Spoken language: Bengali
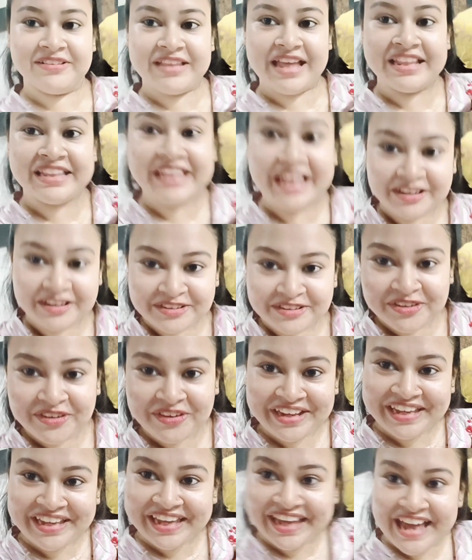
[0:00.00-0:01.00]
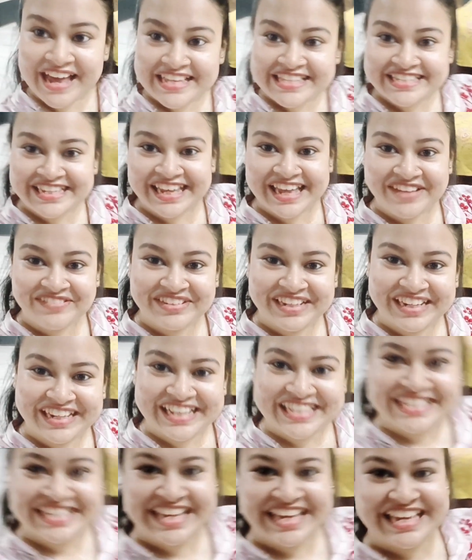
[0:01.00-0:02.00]
আর দেখো তো ঘরে কে আছে আমাদের
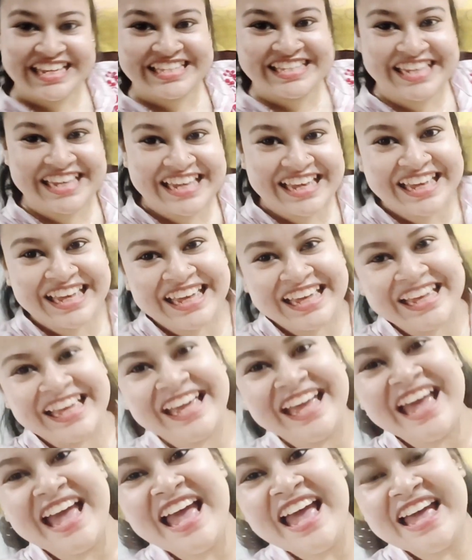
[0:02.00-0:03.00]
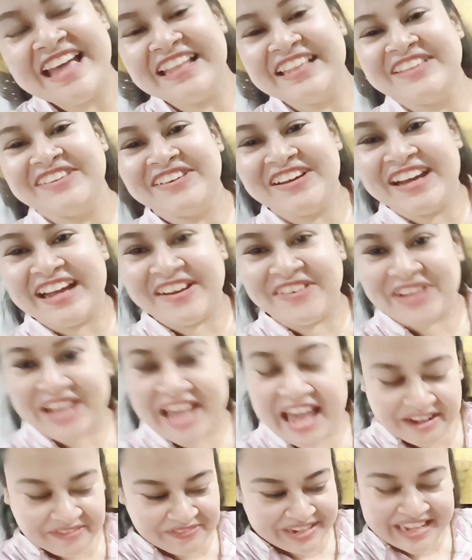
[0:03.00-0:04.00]
কাছে তো
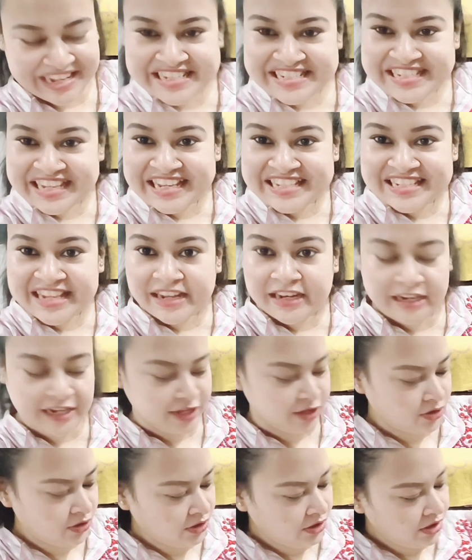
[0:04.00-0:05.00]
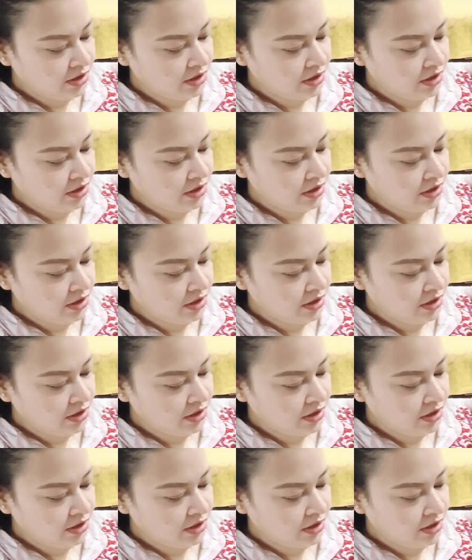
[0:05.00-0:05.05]
ওকে একবারে এসে এসে লিও